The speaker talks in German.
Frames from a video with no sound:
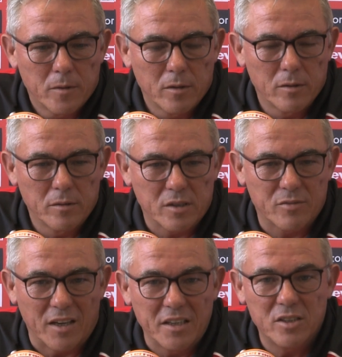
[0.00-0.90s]
äh, das
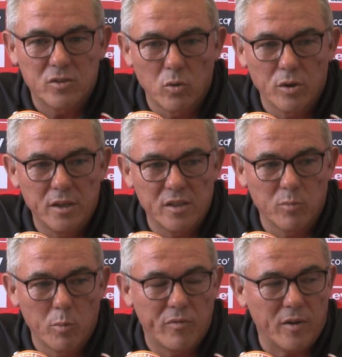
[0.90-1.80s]
war nicht so in diesem
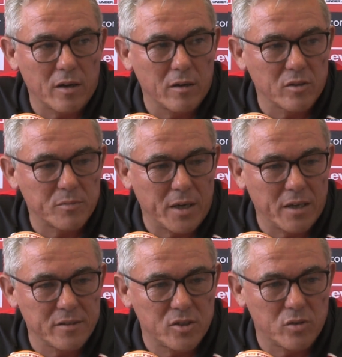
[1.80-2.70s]
Umfang aus
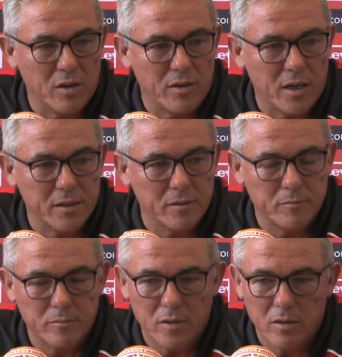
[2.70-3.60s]
meiner Sicht zu erwarten.
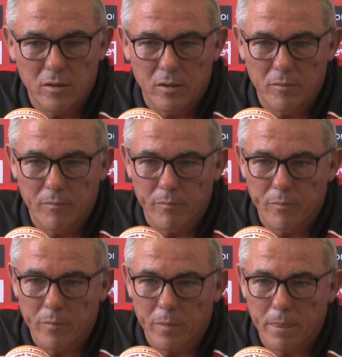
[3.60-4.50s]

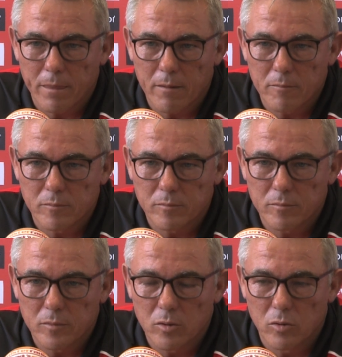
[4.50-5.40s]
Ähm,
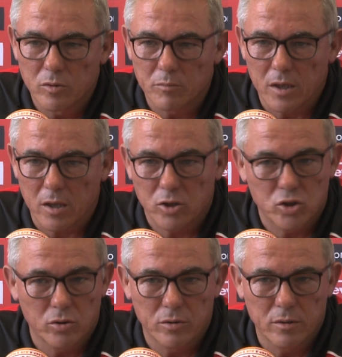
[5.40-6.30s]
und man kann
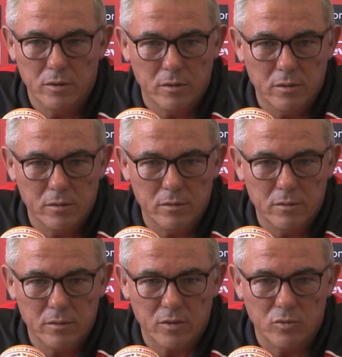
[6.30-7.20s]
schon äh,
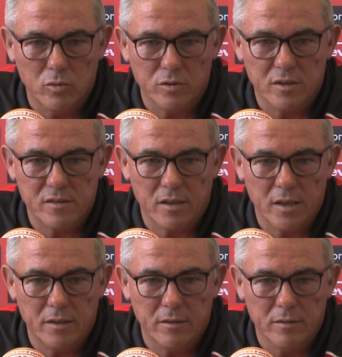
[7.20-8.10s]
nach so kurzer
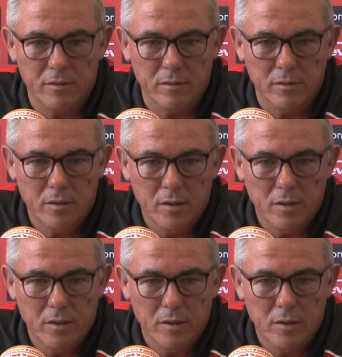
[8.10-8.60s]
Zeit äh,